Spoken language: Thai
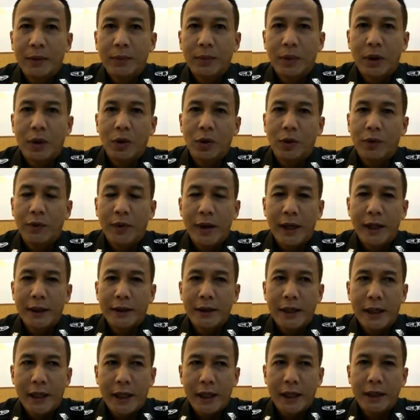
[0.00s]
ปรากฏว่า
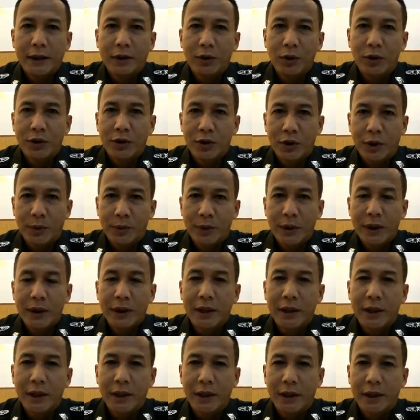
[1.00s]
จากการตรวจสอบที่
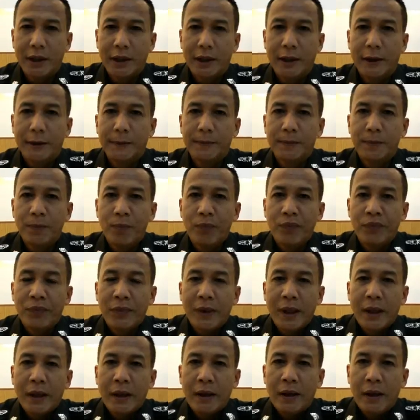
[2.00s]
เกิดเหตุเนี่ย
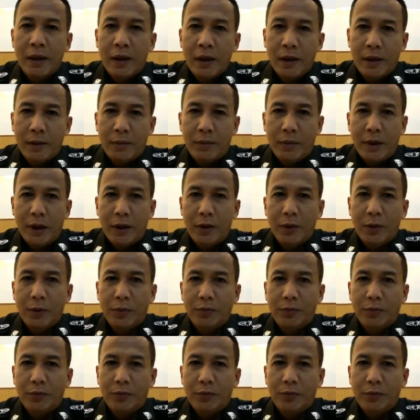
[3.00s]
เมา